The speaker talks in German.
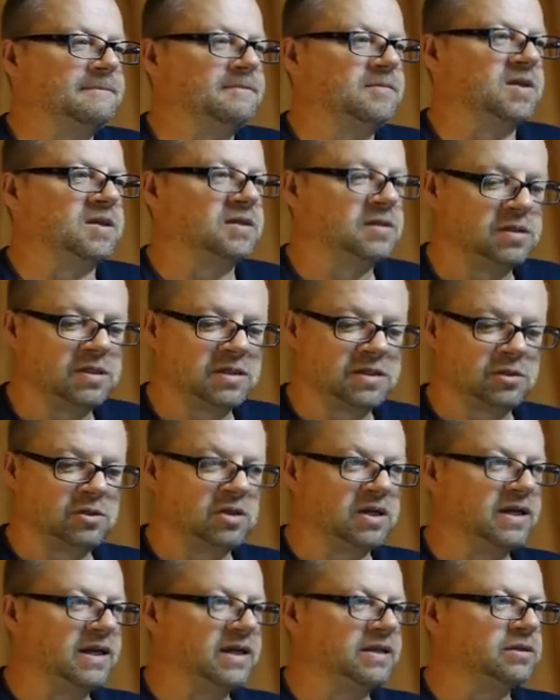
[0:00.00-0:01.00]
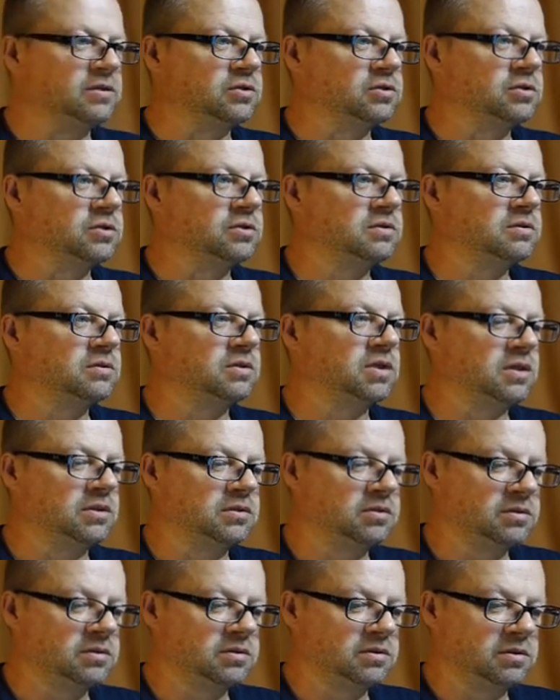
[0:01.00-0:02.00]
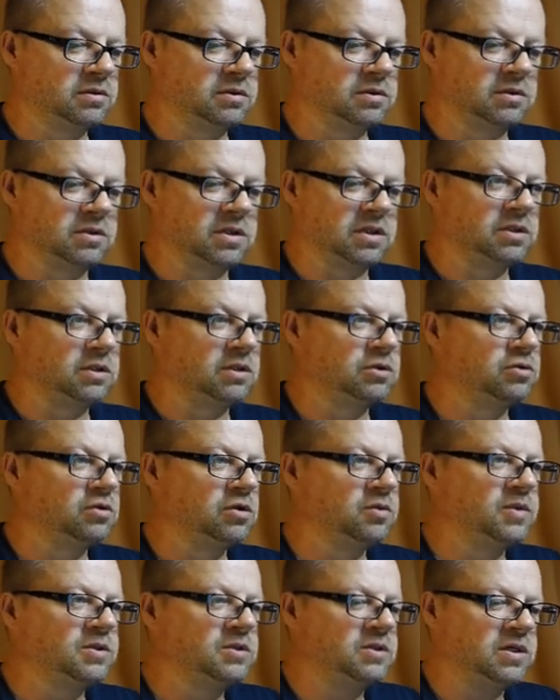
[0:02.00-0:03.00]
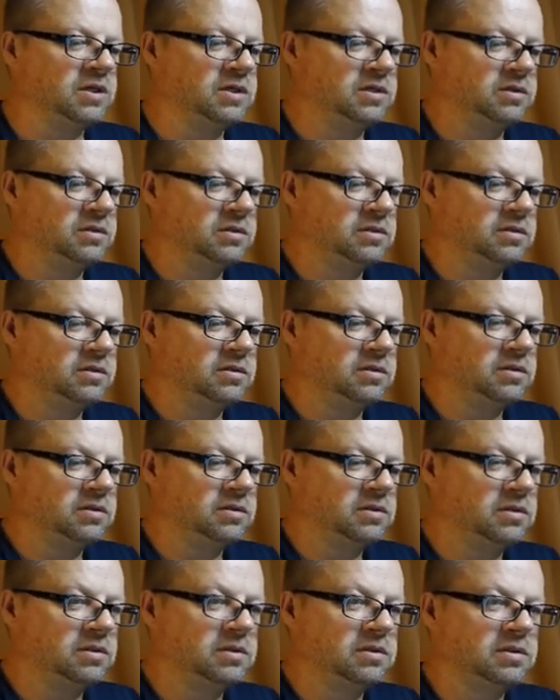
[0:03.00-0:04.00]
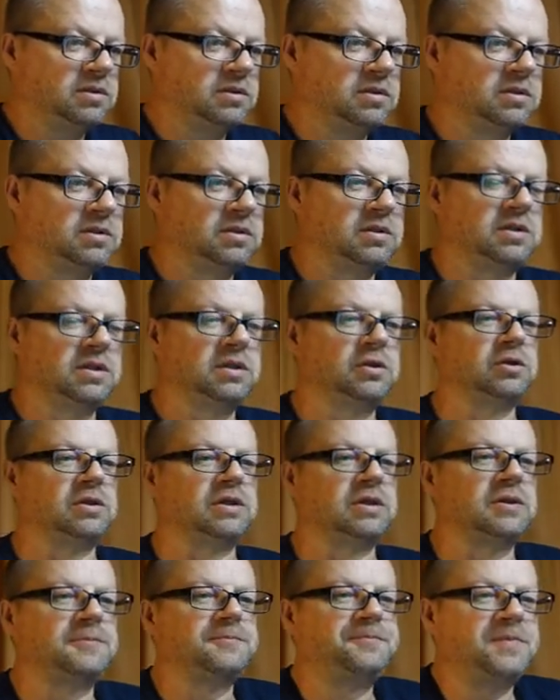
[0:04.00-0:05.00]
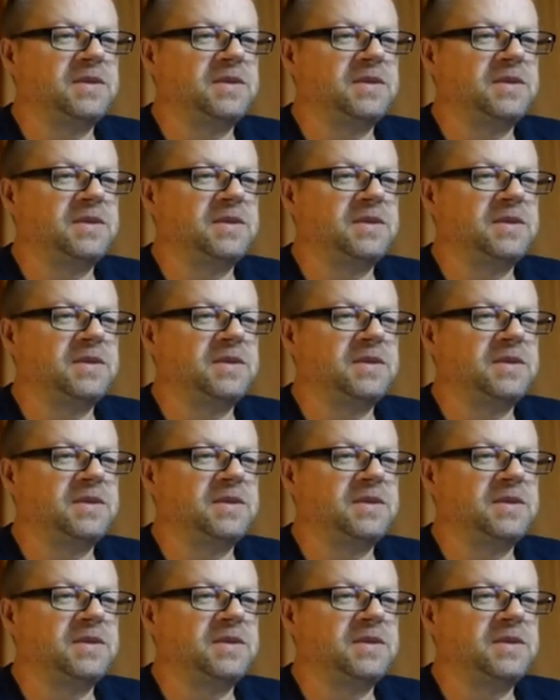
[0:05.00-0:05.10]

Das ist also der Radius. Gell? Geht der Durchmesser auch? Natürlich.